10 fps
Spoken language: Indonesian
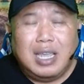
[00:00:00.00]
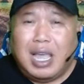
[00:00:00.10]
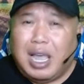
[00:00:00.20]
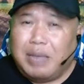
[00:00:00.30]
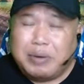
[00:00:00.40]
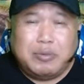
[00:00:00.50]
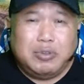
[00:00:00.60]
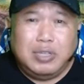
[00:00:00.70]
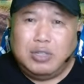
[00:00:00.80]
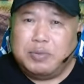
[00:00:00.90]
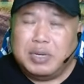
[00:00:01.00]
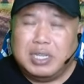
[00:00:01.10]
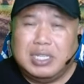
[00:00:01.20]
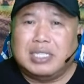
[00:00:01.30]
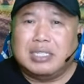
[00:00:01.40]
Apapun itu
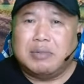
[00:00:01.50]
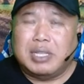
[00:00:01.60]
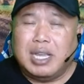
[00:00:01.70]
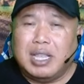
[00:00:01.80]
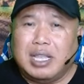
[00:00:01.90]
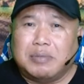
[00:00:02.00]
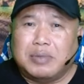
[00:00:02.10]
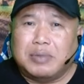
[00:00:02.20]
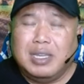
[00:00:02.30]
pekerjaan sobat alam,